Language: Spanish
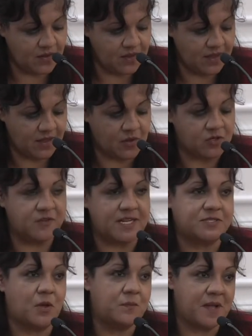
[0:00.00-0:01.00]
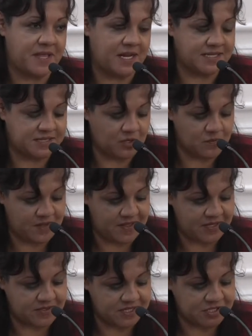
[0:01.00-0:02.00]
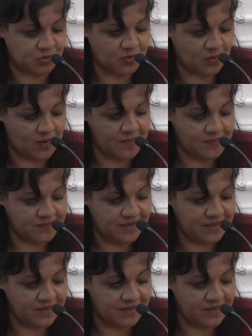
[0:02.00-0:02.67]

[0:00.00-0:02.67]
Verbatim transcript: eh, con otras compañeras y compañeros de Chihuahua,